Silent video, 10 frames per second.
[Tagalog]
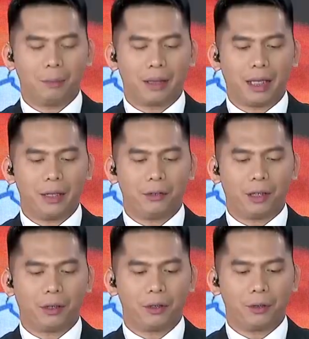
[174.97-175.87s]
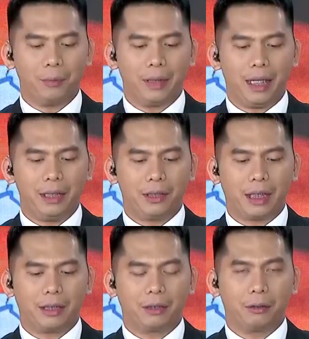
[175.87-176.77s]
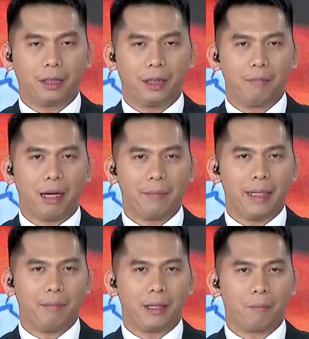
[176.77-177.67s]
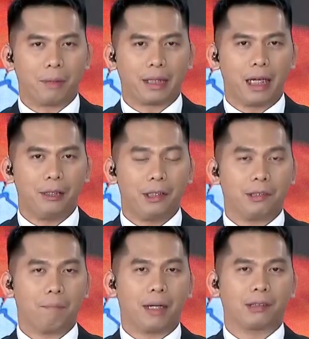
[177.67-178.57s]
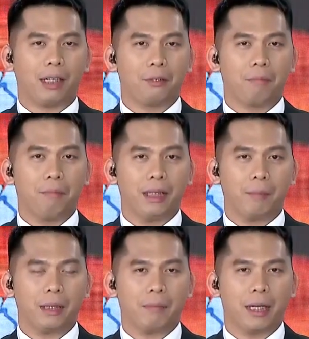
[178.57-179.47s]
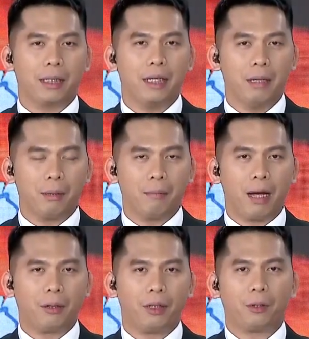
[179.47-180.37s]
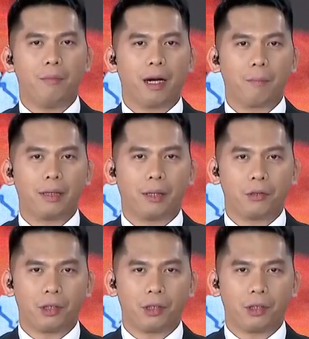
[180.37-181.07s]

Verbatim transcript: pa tayo sa concubinage and adultery. Mamaya, meron pa tayong isang paksa, yung bigamy naman. Pero bago yan, Kuya Mark, may tanong si